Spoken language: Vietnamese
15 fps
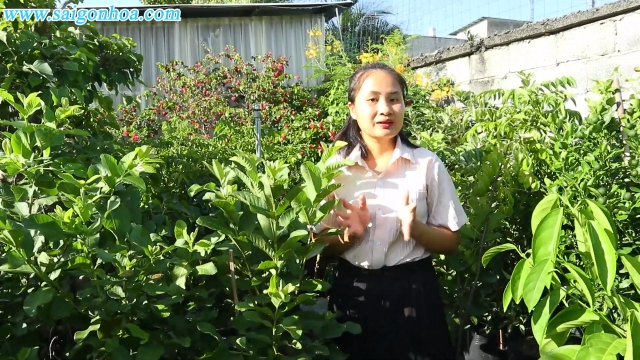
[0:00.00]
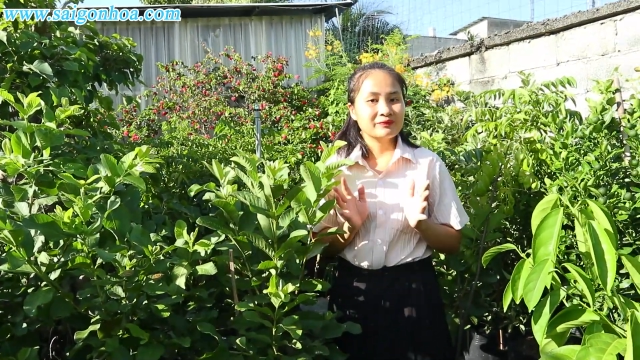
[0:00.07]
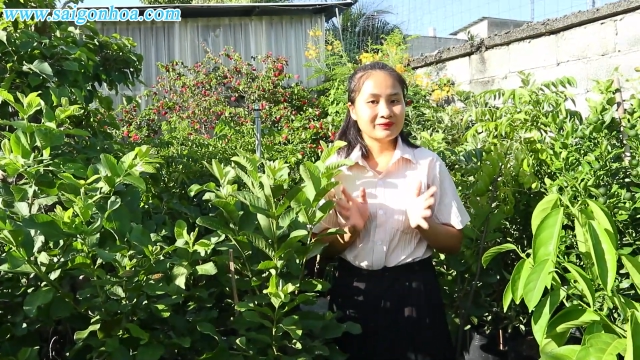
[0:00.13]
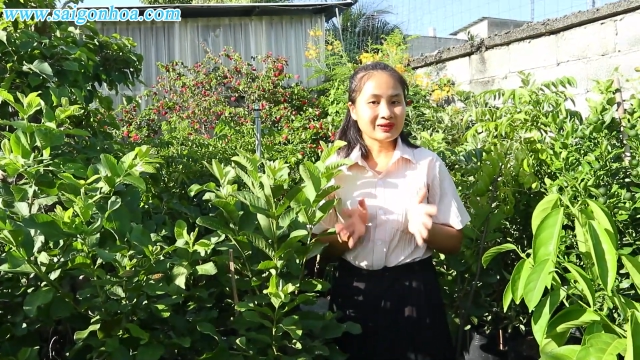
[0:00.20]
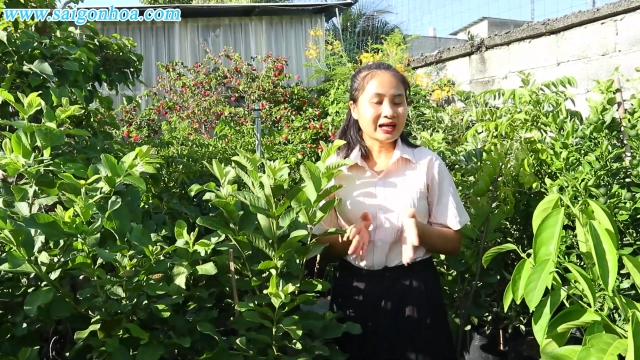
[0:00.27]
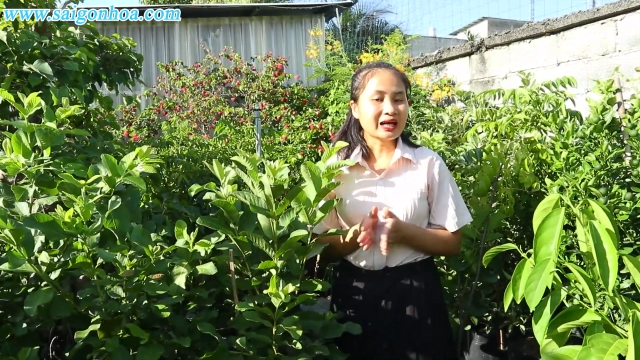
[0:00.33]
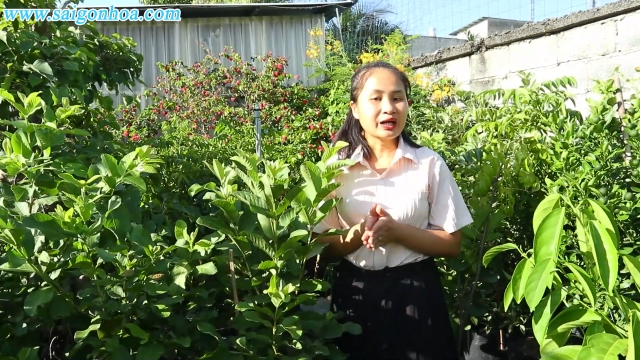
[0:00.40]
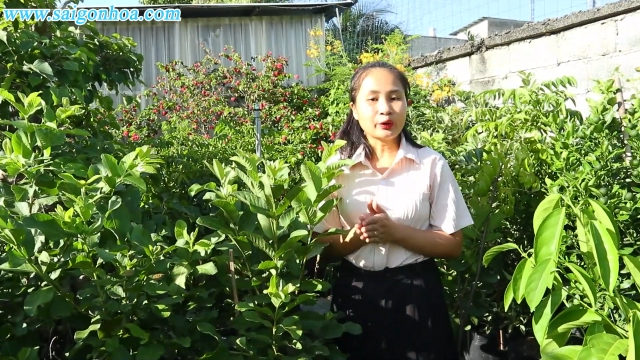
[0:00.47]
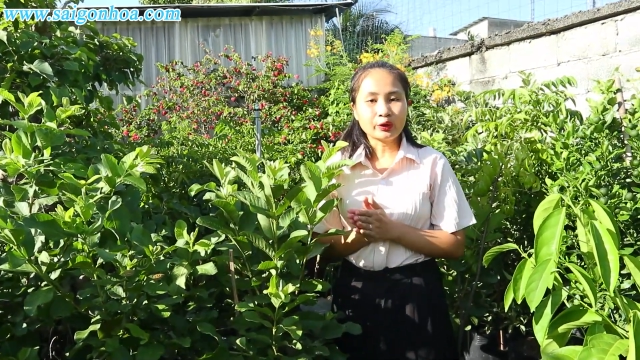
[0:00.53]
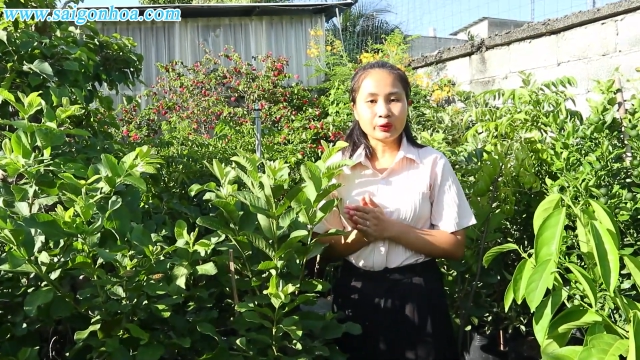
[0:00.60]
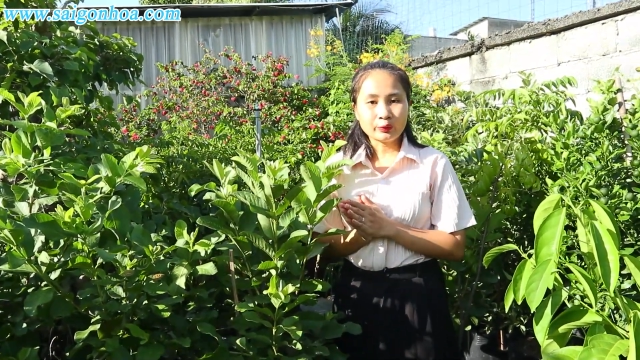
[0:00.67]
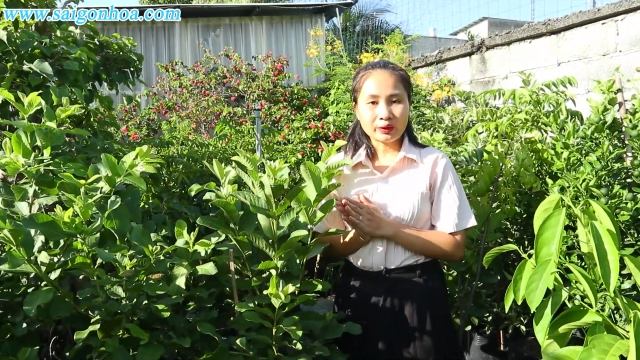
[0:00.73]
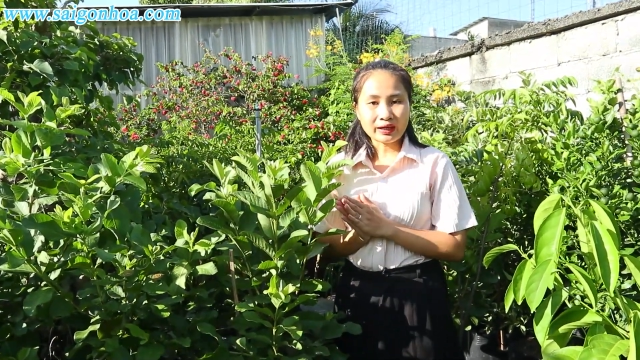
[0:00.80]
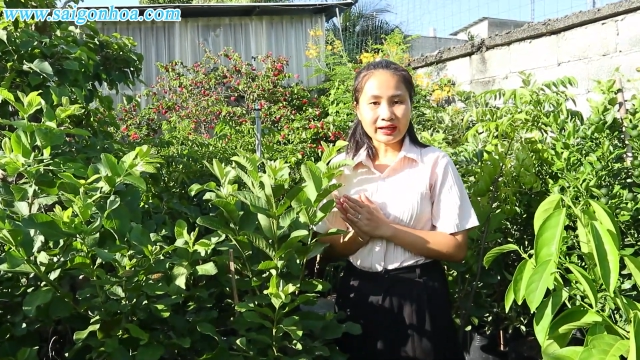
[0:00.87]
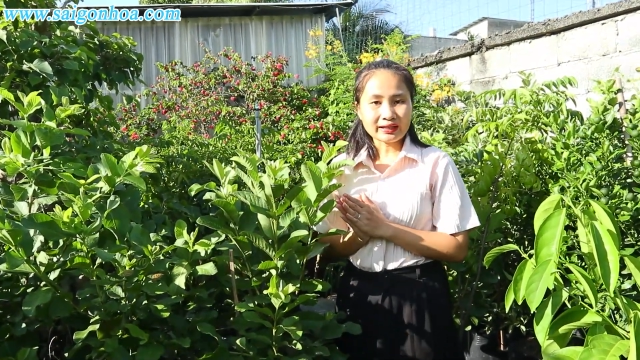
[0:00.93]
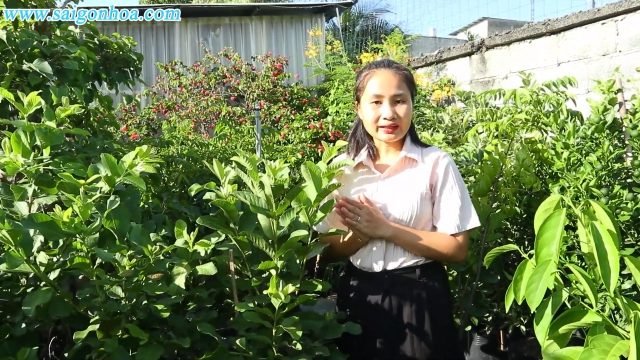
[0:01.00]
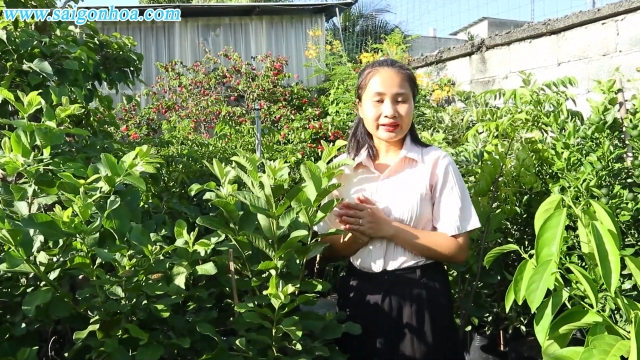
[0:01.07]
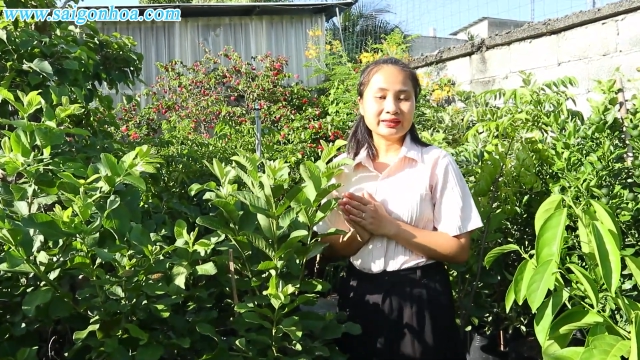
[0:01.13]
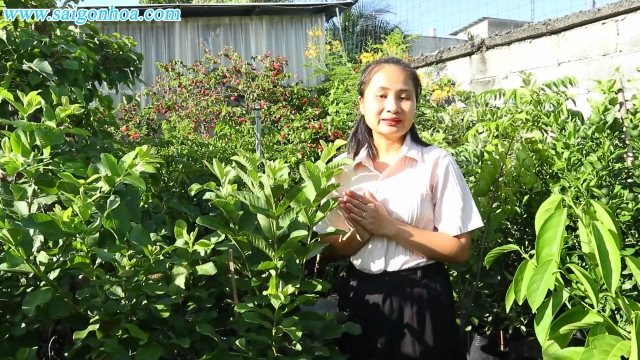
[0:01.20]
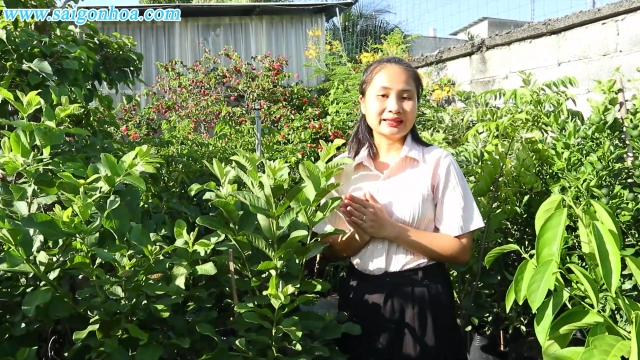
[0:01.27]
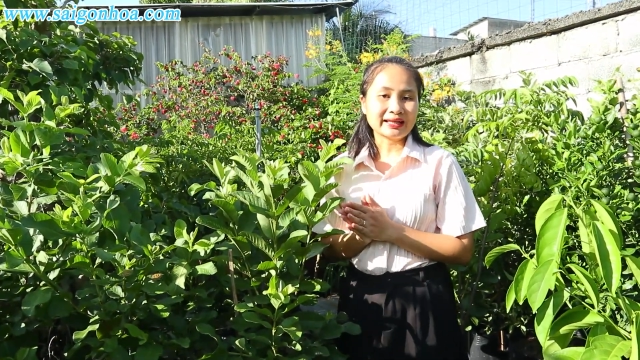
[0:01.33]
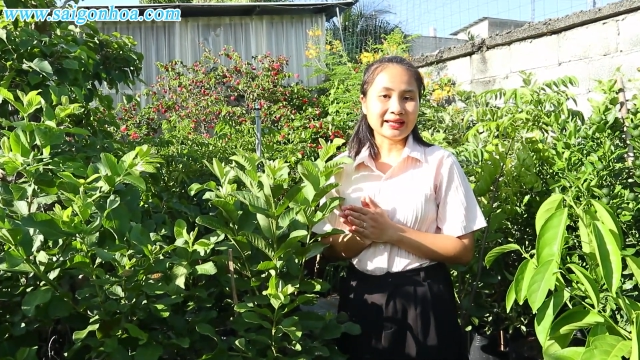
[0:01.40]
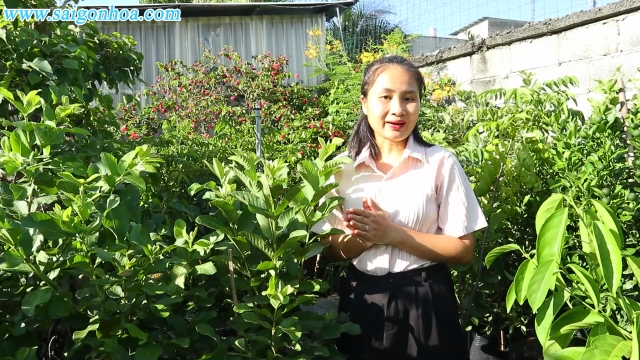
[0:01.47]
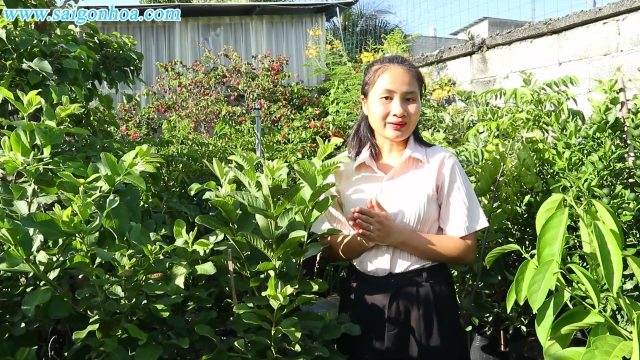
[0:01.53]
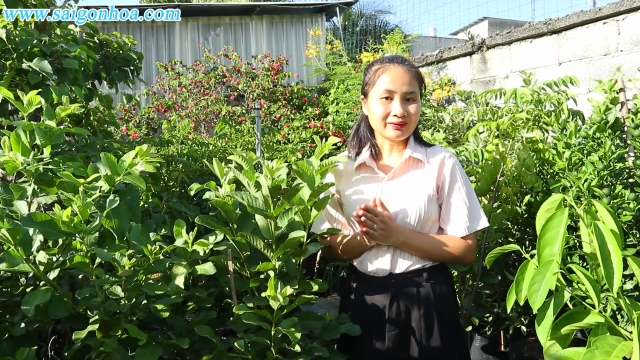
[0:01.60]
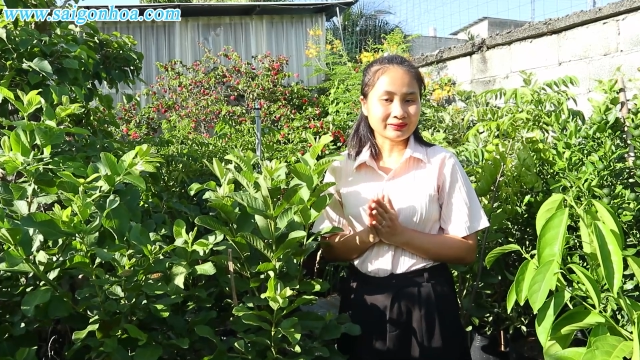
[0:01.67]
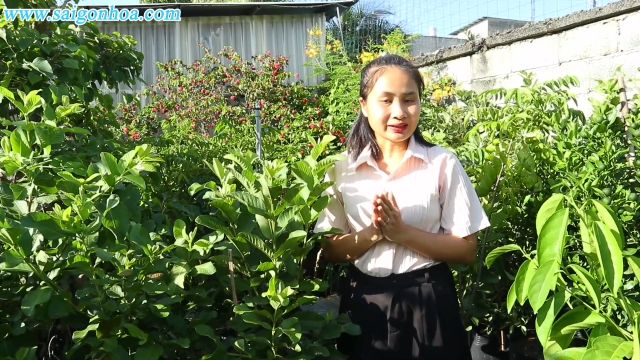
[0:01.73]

và cây ổi của các anh chị sẽ cho được